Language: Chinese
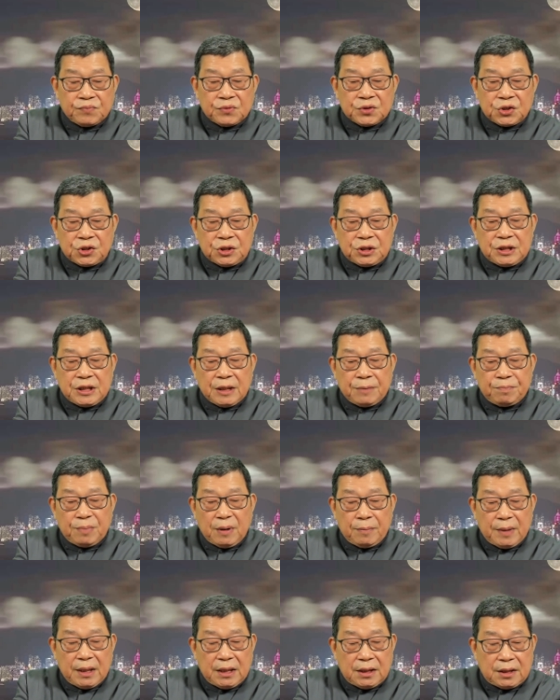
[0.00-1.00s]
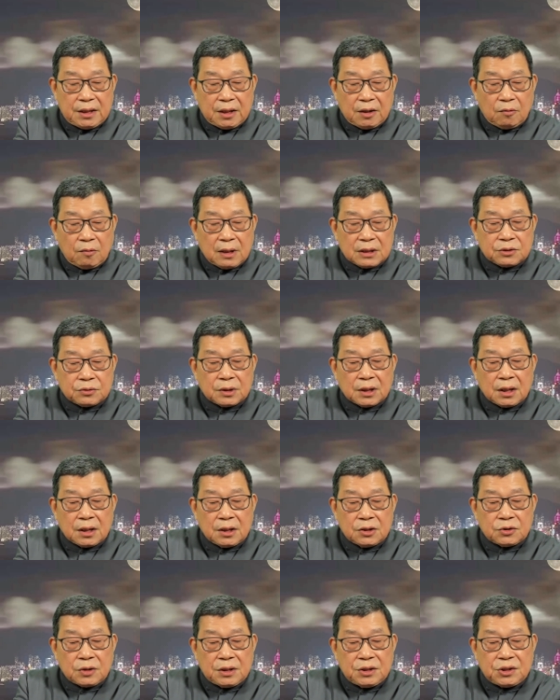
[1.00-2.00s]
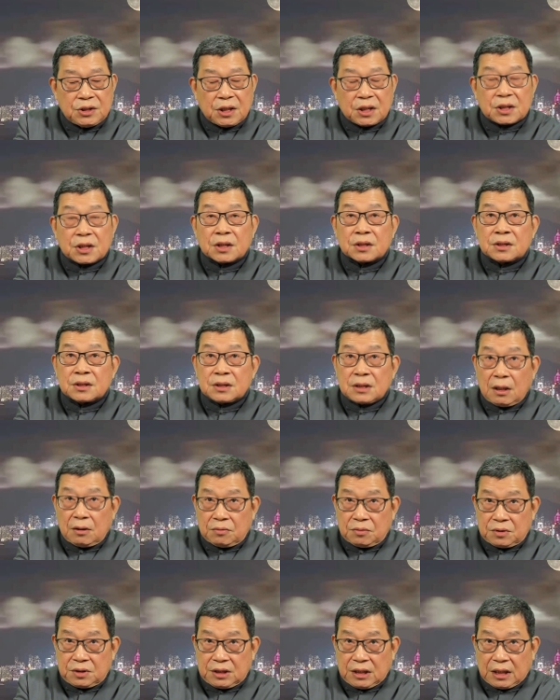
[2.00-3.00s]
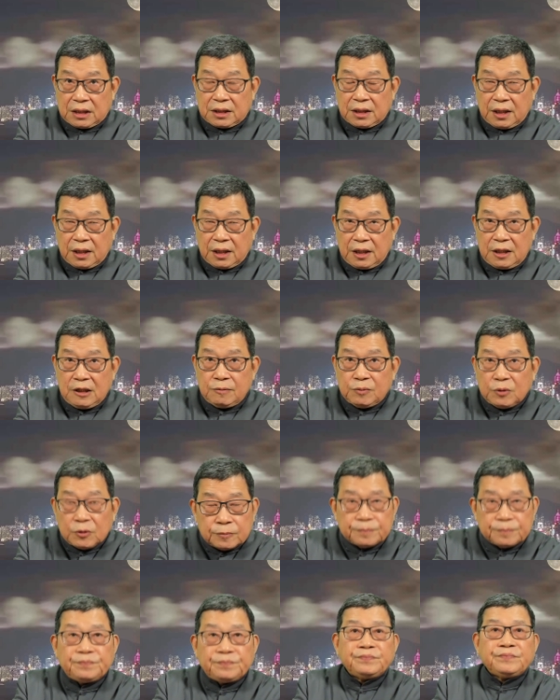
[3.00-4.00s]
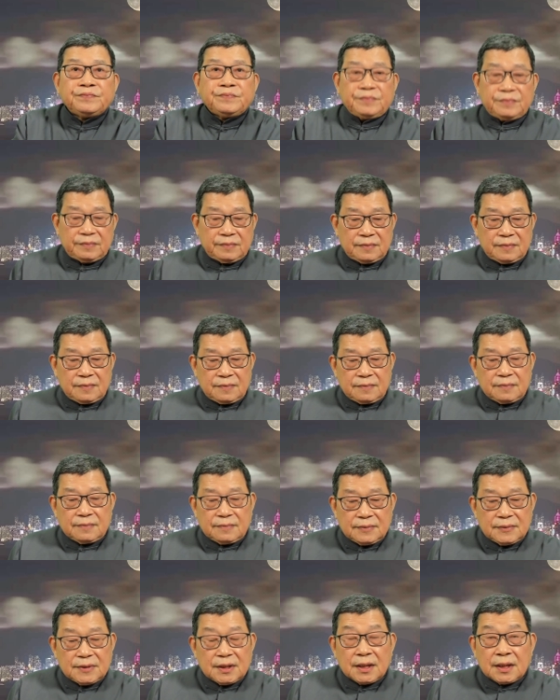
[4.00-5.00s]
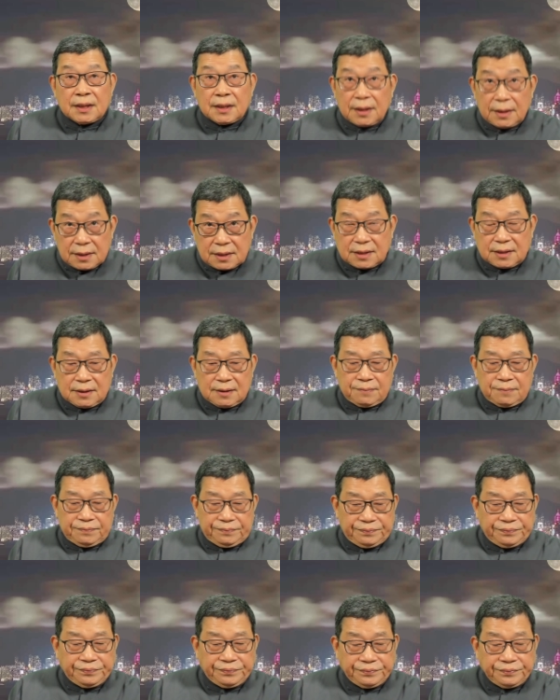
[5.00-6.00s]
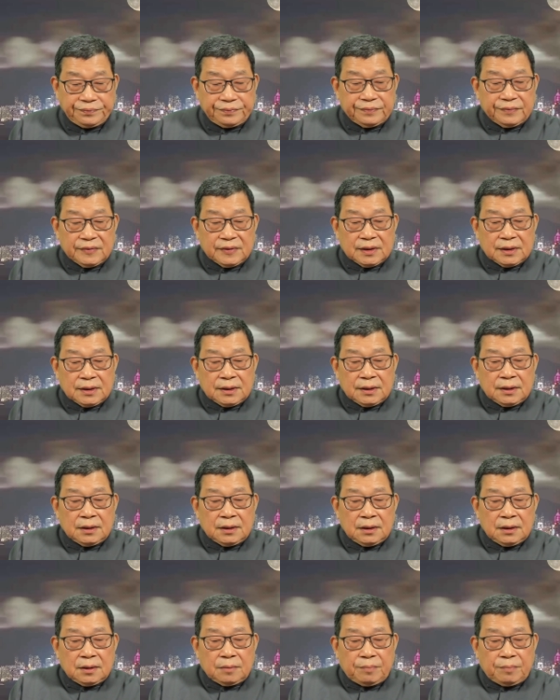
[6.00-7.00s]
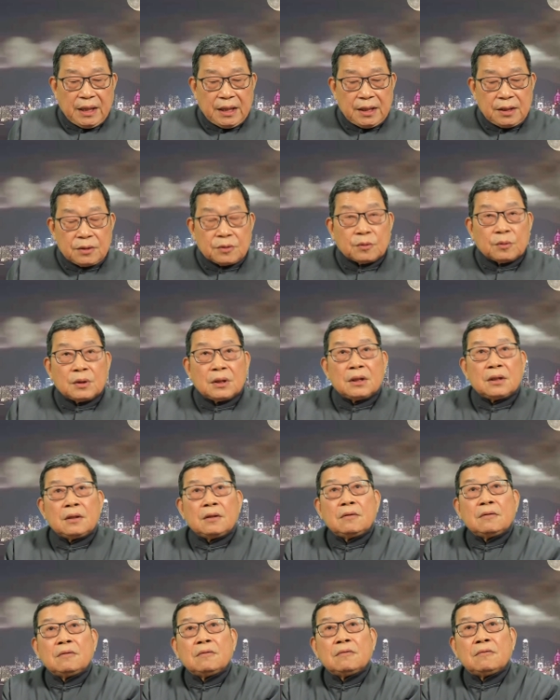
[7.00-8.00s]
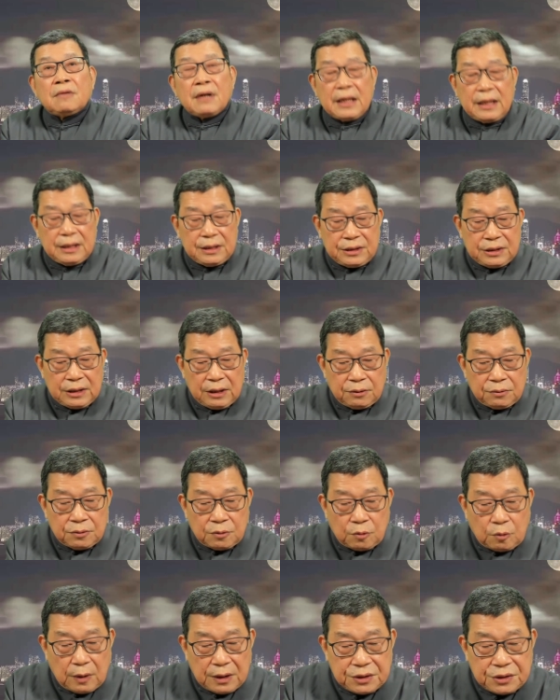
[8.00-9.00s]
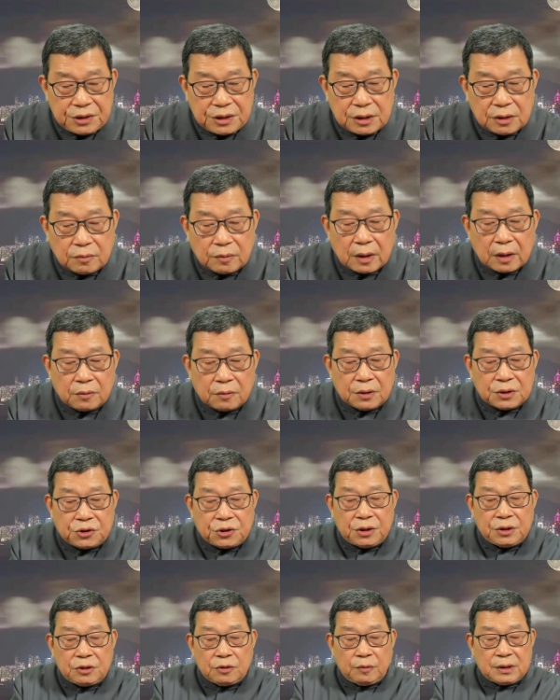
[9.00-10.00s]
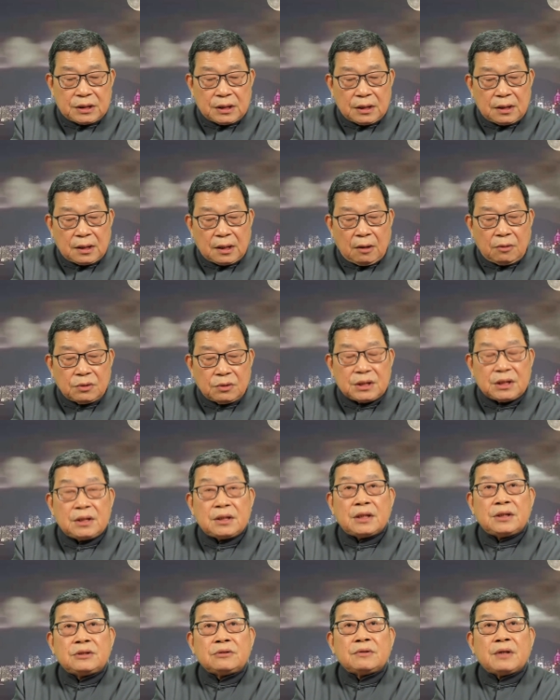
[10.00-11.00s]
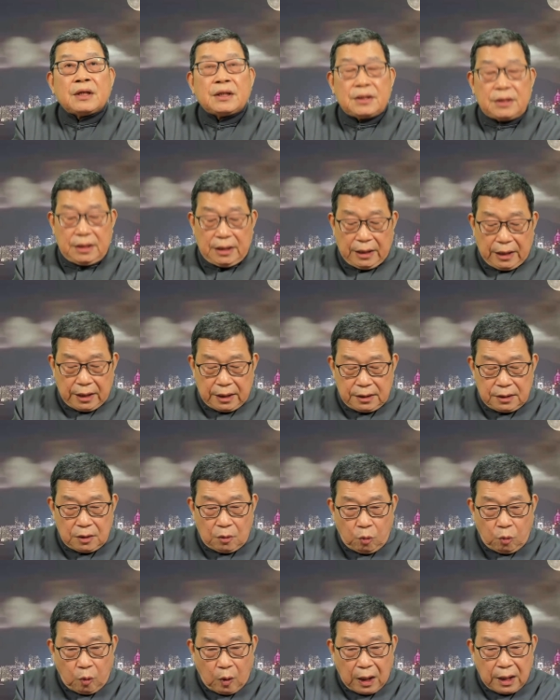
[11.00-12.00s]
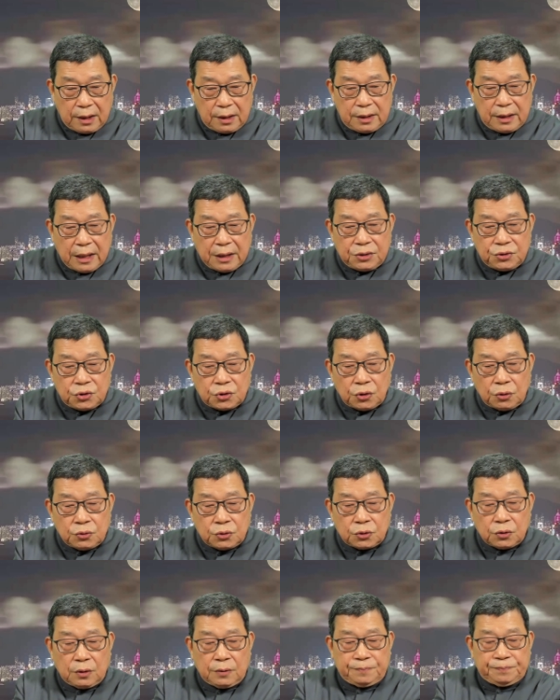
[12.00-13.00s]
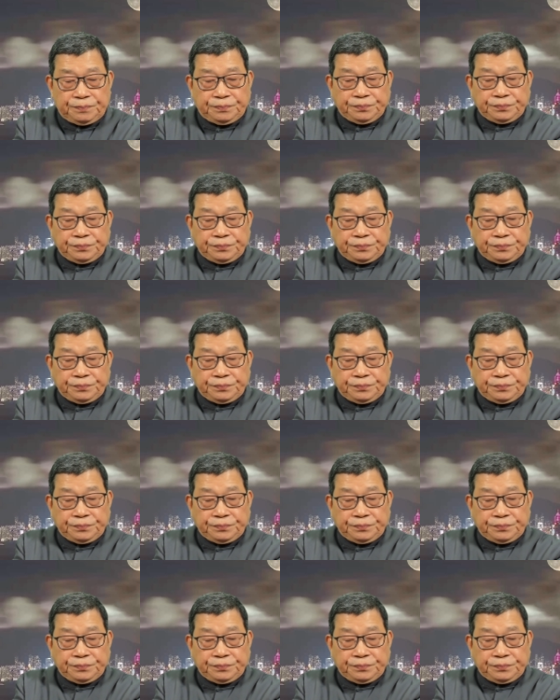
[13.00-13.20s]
之前被媒体挖出了核酸检测造假的黑幕。盒子，美国外交关系委员会全球卫生高级研究员严黄严中说。